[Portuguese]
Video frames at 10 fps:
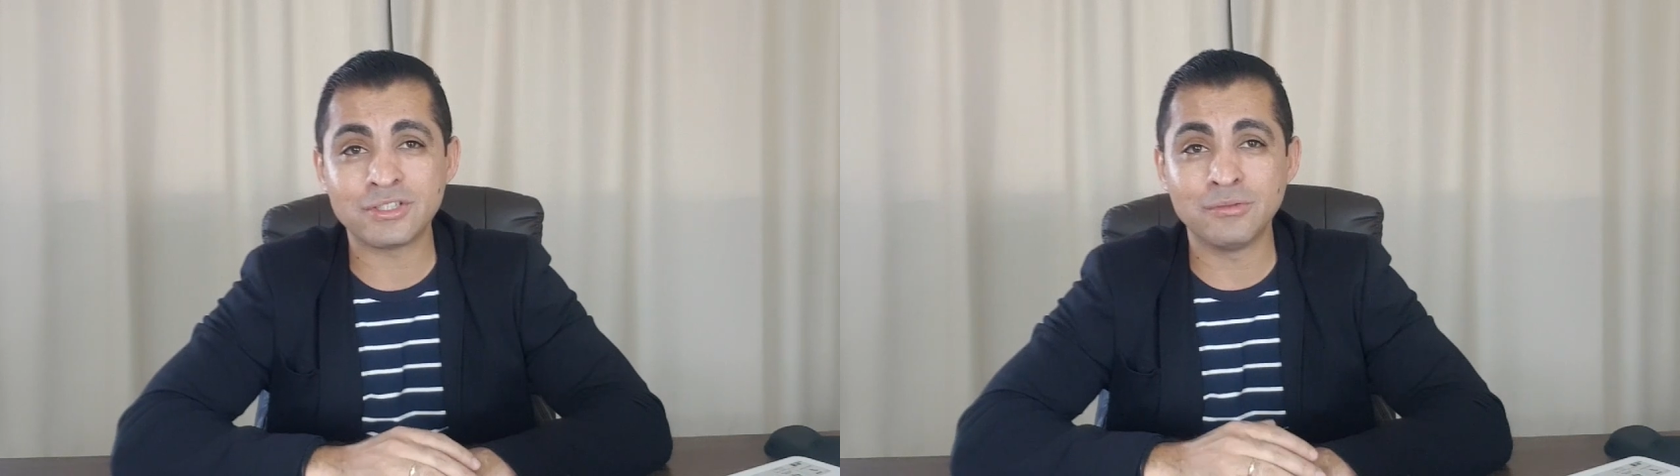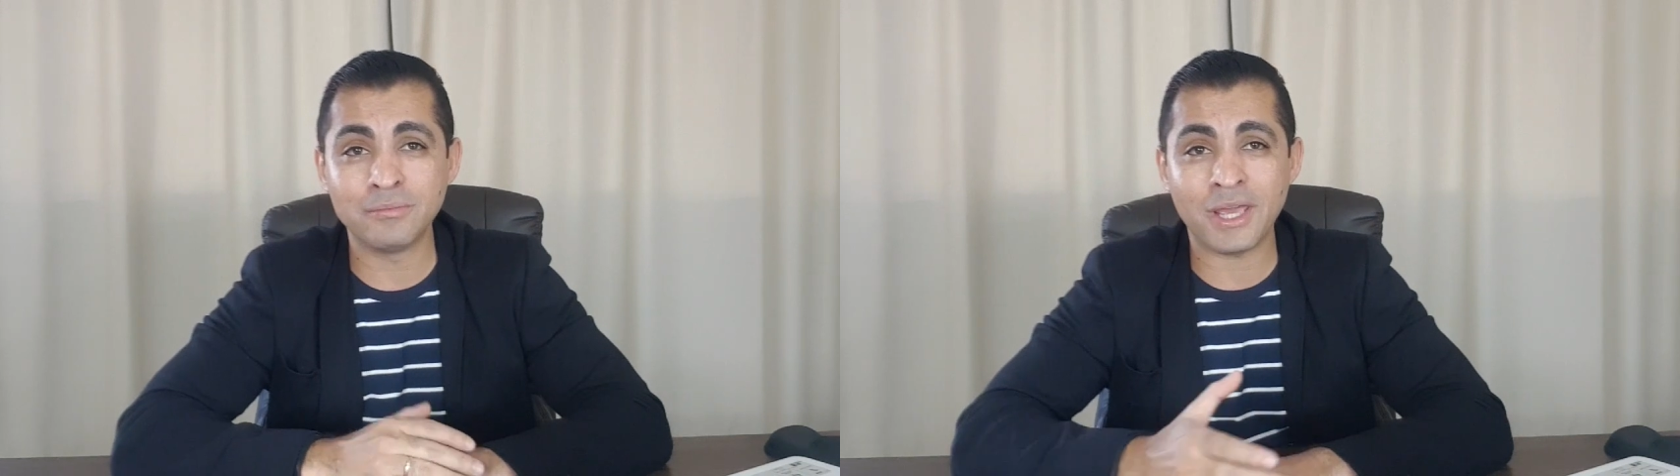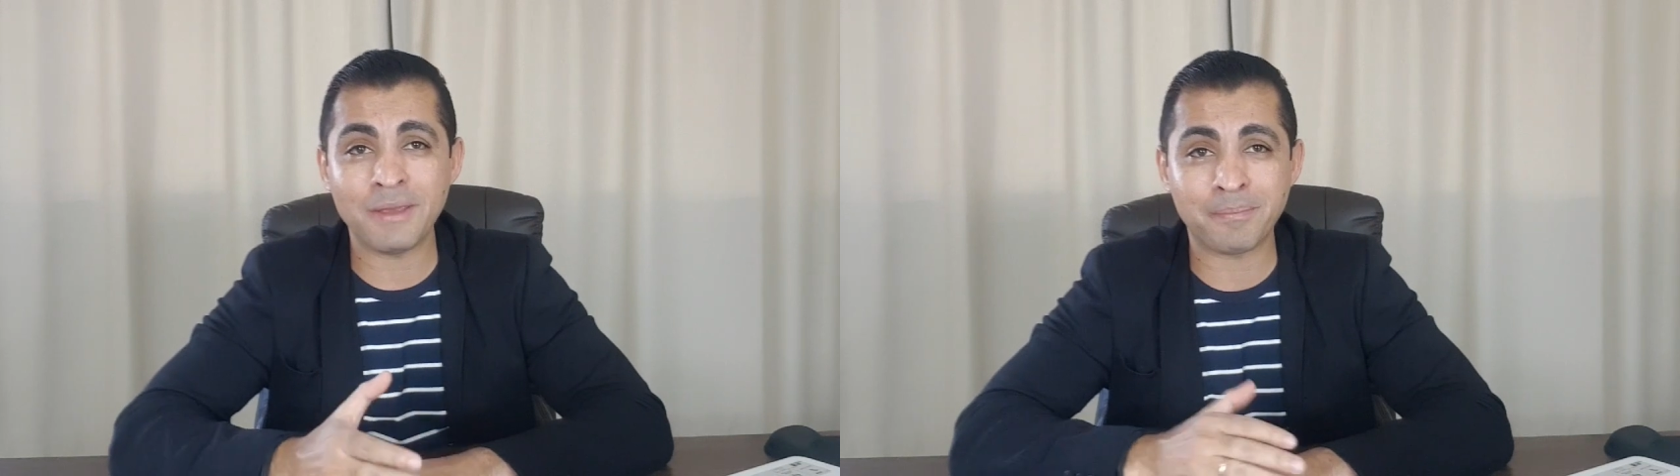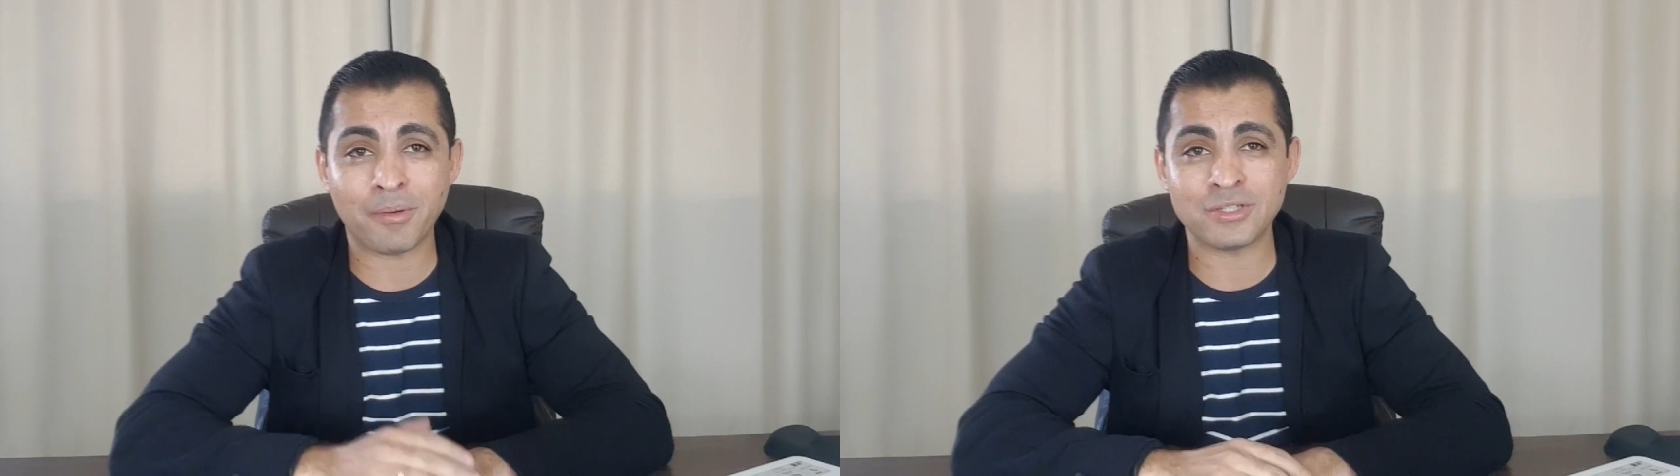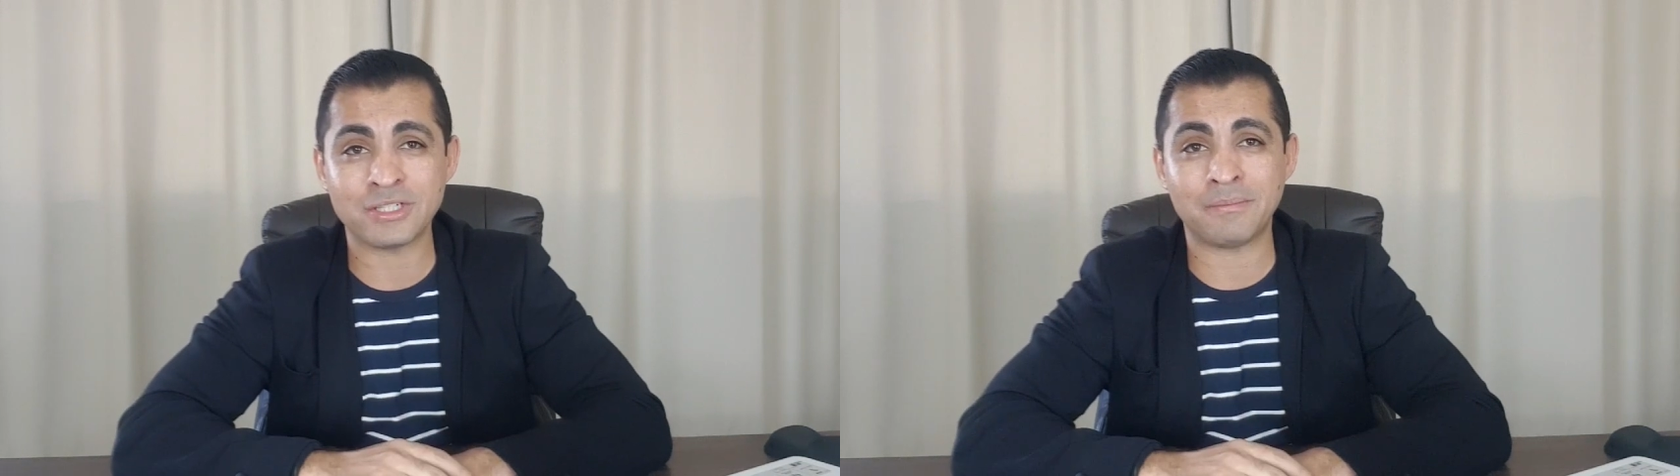se o MEI
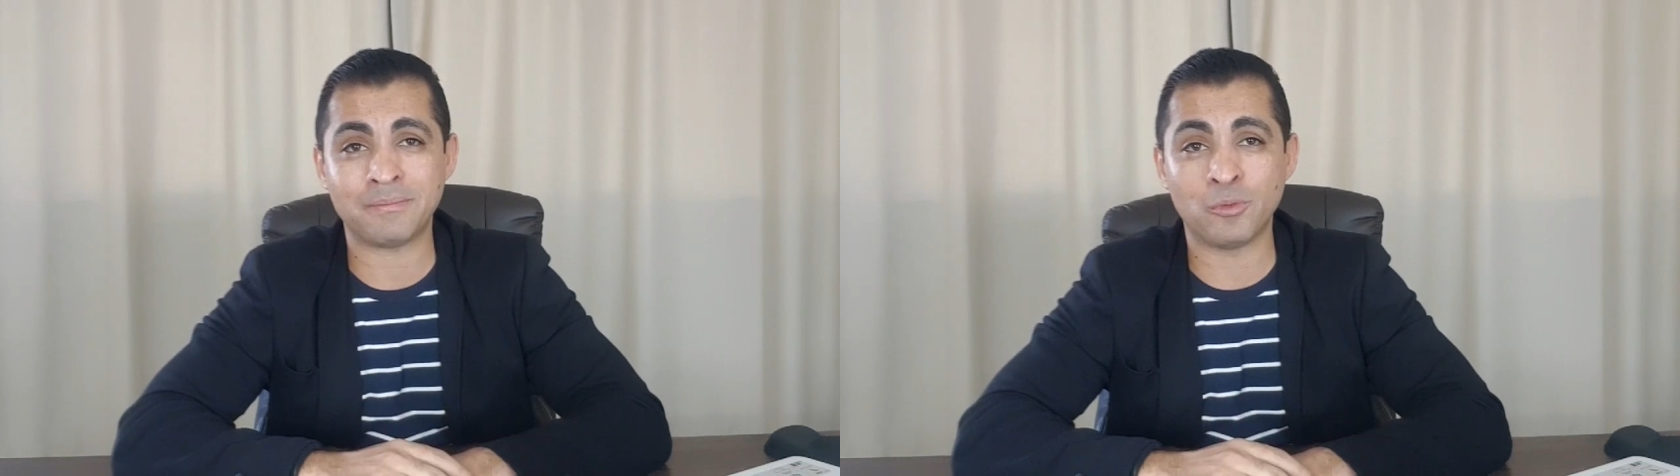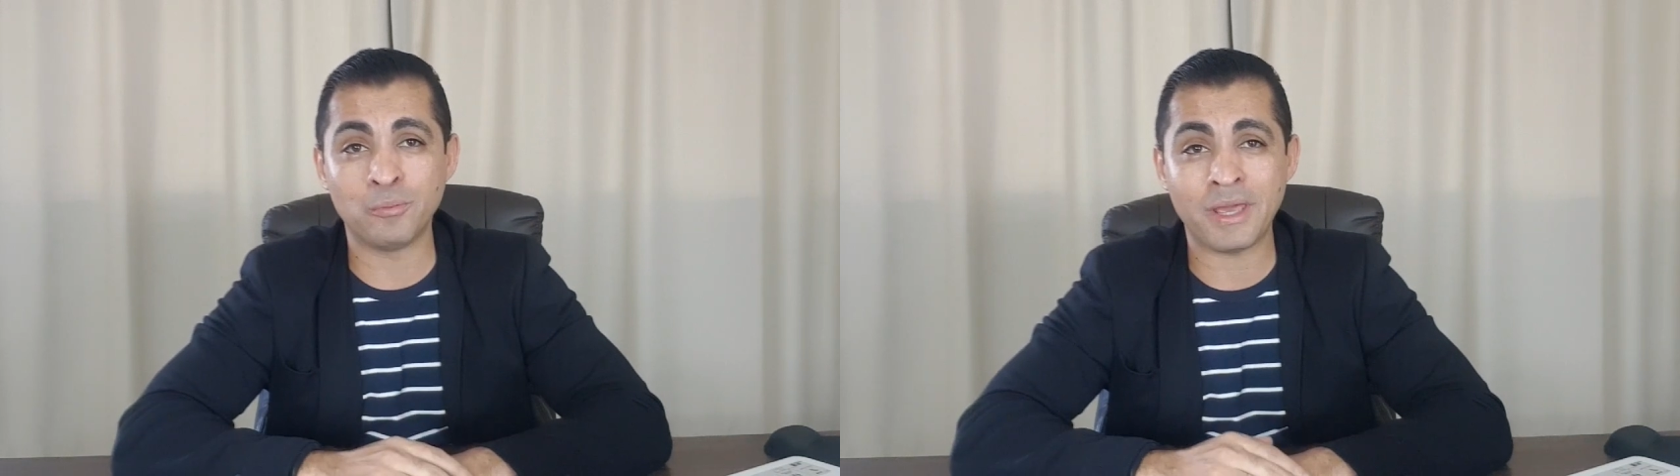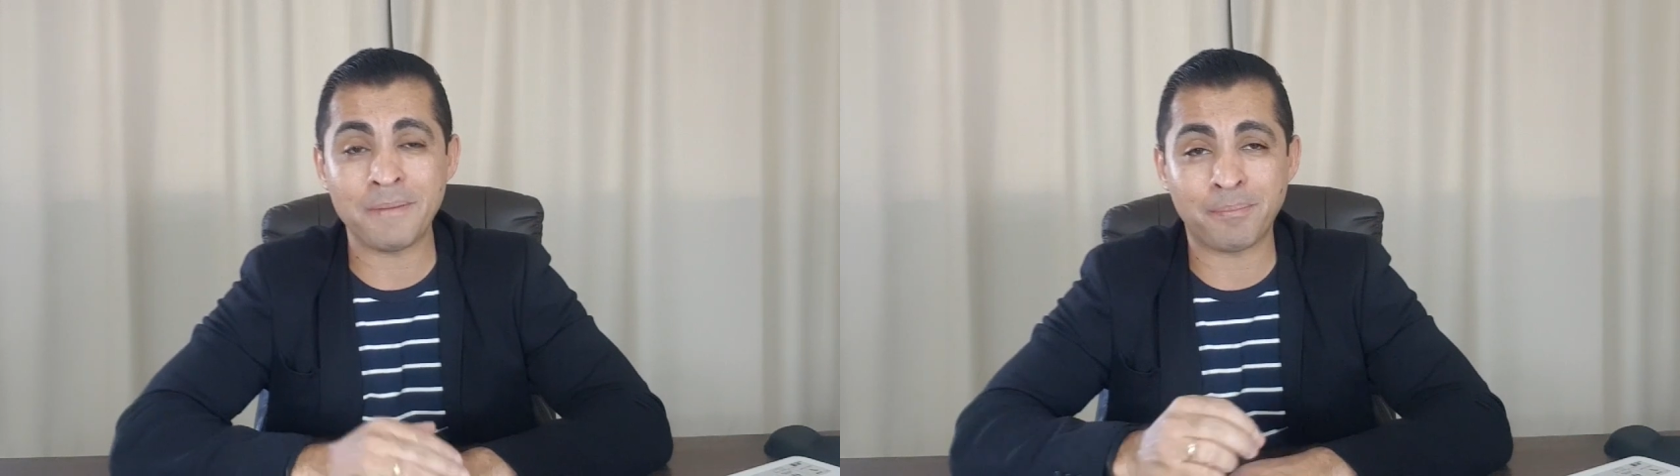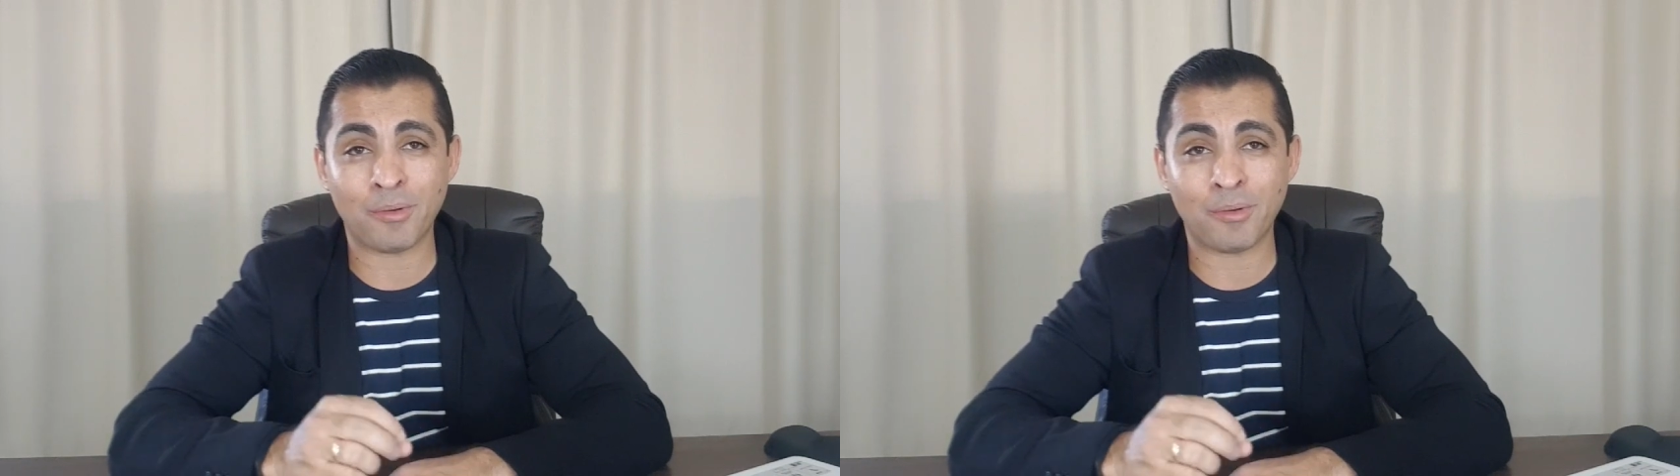pode, o MEI